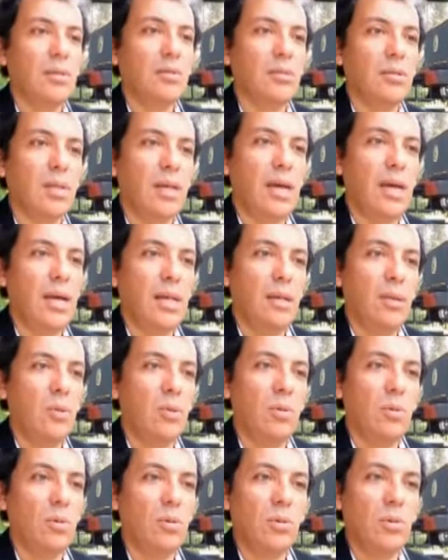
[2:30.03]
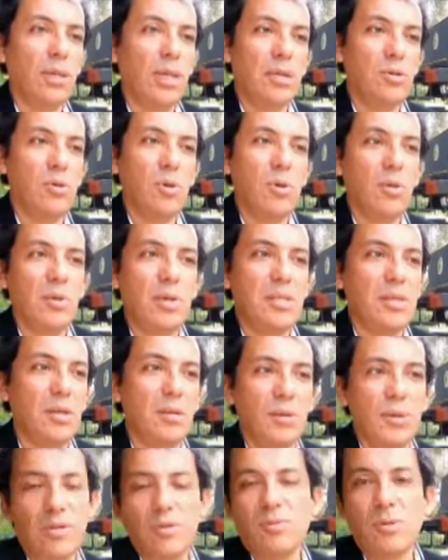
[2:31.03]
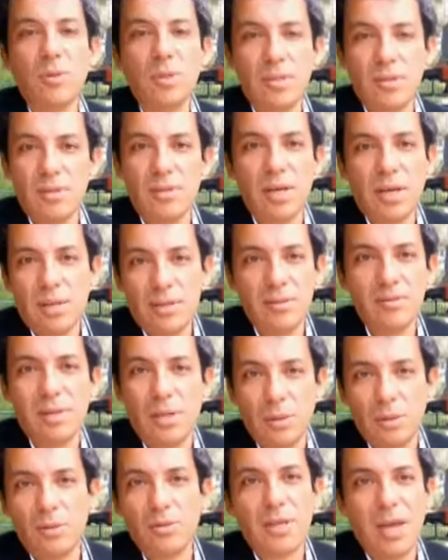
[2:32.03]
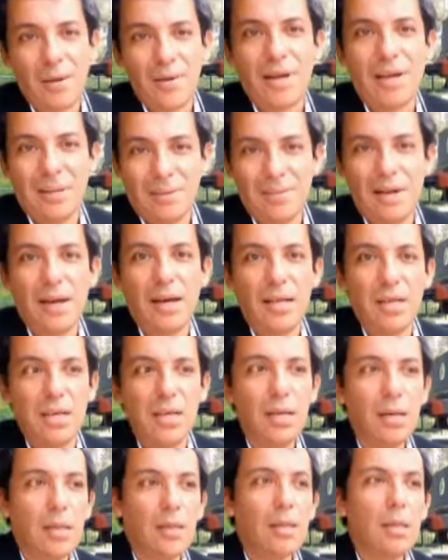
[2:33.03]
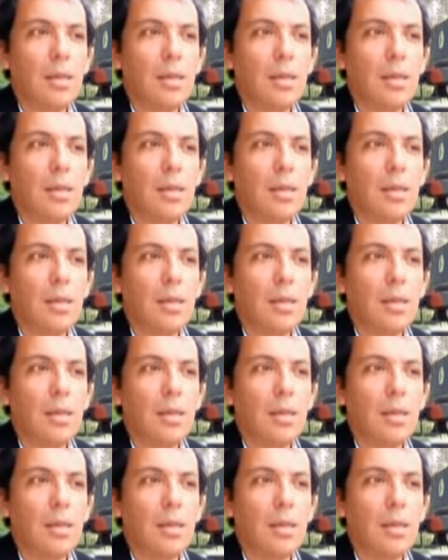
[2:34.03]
O sea, de hecho los vecinos de estos tres distritos saben que están allí,